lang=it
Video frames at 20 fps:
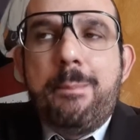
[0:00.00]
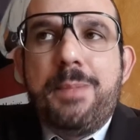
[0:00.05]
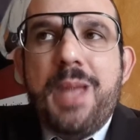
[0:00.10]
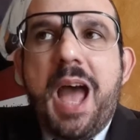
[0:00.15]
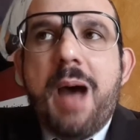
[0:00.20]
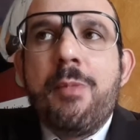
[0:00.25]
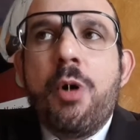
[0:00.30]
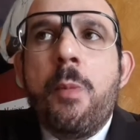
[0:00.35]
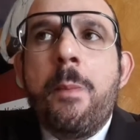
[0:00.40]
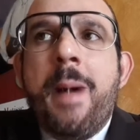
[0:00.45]

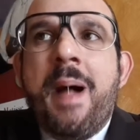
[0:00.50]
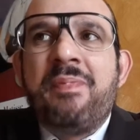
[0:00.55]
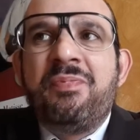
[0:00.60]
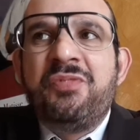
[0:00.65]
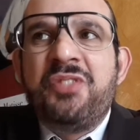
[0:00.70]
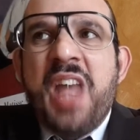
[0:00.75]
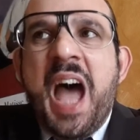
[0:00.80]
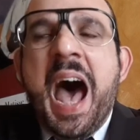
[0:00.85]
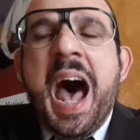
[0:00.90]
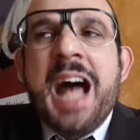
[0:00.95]
abbiamo un
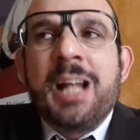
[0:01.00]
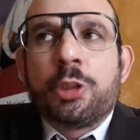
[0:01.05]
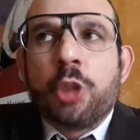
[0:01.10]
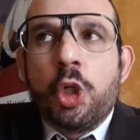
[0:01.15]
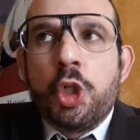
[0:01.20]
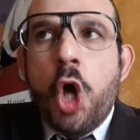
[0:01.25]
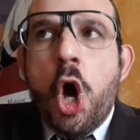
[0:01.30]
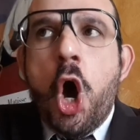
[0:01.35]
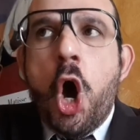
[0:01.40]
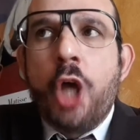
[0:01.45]

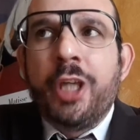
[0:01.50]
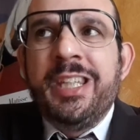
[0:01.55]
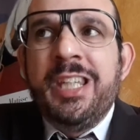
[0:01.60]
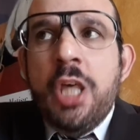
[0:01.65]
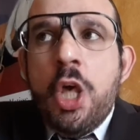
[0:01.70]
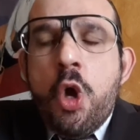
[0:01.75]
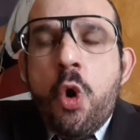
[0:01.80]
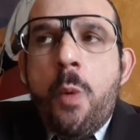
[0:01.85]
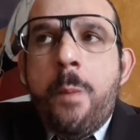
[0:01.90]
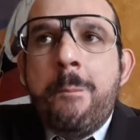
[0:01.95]
mandato
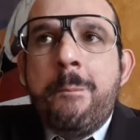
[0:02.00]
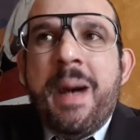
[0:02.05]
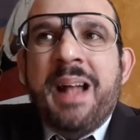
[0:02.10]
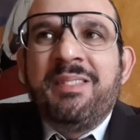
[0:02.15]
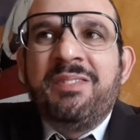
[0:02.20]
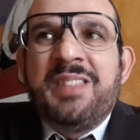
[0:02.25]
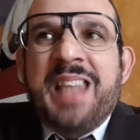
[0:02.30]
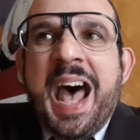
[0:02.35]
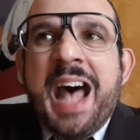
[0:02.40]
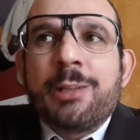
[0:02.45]
noi, un
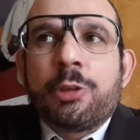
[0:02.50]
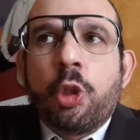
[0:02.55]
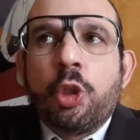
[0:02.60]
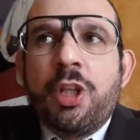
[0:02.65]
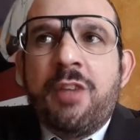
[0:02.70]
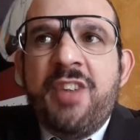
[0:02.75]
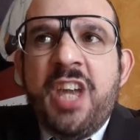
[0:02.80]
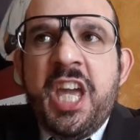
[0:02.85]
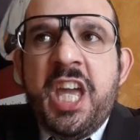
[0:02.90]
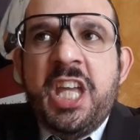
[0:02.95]
mandato
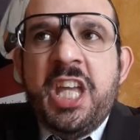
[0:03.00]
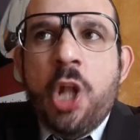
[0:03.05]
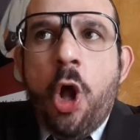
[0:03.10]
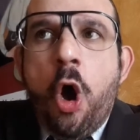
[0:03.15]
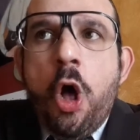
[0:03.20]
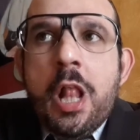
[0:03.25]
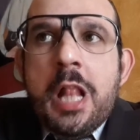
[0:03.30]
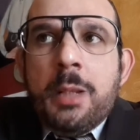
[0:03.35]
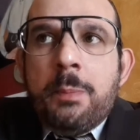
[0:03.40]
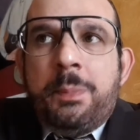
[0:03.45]

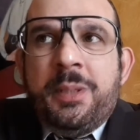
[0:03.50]
divino.